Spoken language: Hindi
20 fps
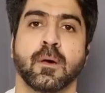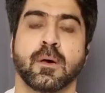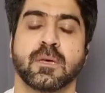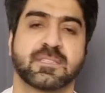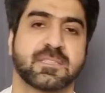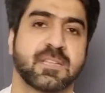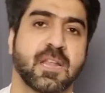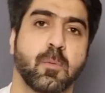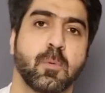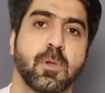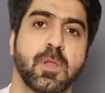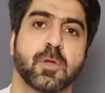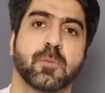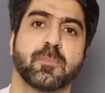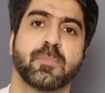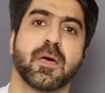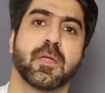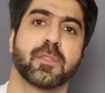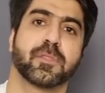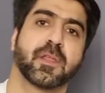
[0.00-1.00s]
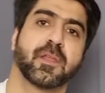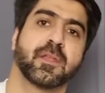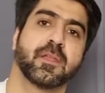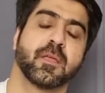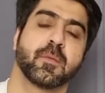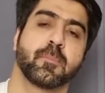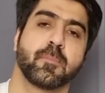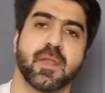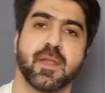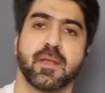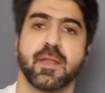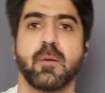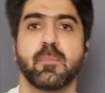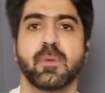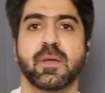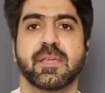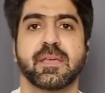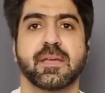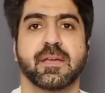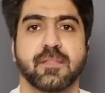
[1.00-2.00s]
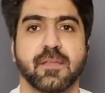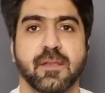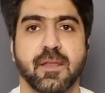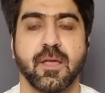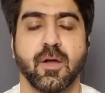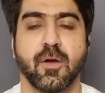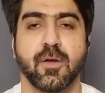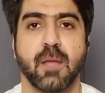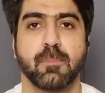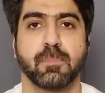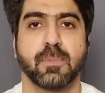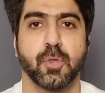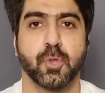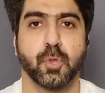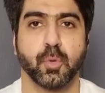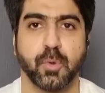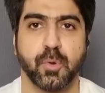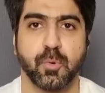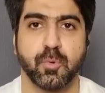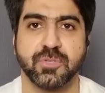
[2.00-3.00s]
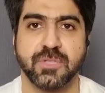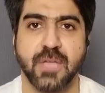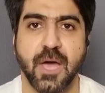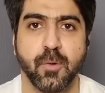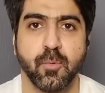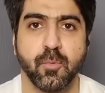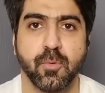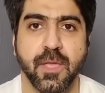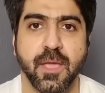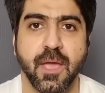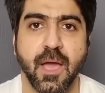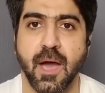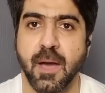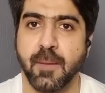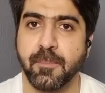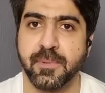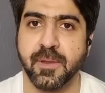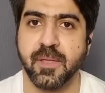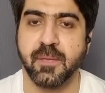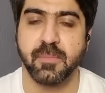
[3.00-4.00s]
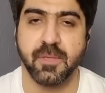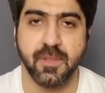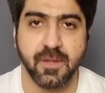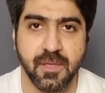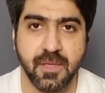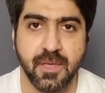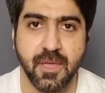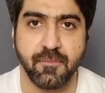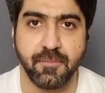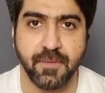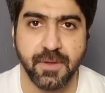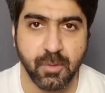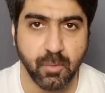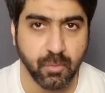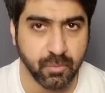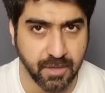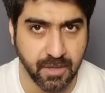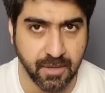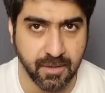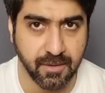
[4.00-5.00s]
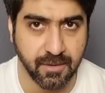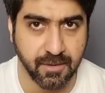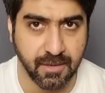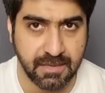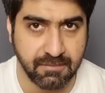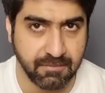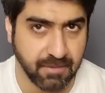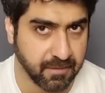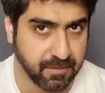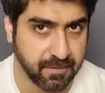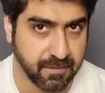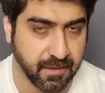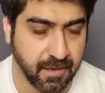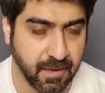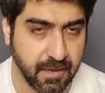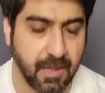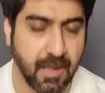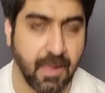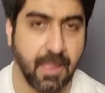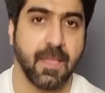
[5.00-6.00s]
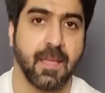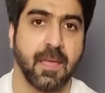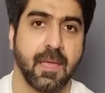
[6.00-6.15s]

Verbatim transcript: असलम नाजरीन मेरा नाम अली हैदर है और आपका शुक्रगुजार हूँ कि आपने मेरी ये वीडियो देखने के लिए वक्त निकाला